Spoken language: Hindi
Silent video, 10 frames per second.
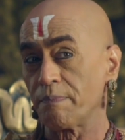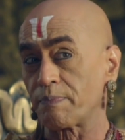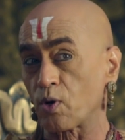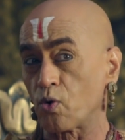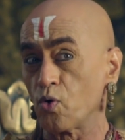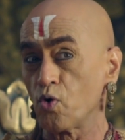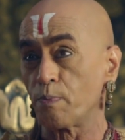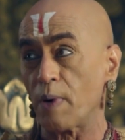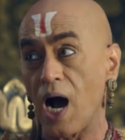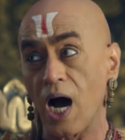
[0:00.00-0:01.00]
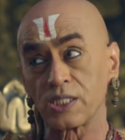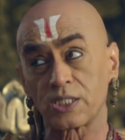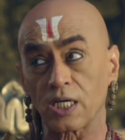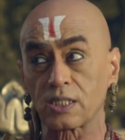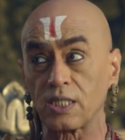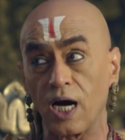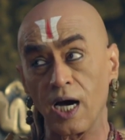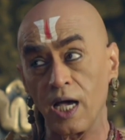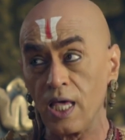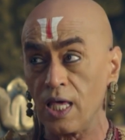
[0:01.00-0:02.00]
प्रकोप आ सकता
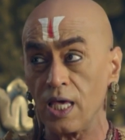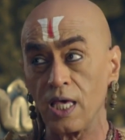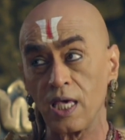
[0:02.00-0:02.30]
है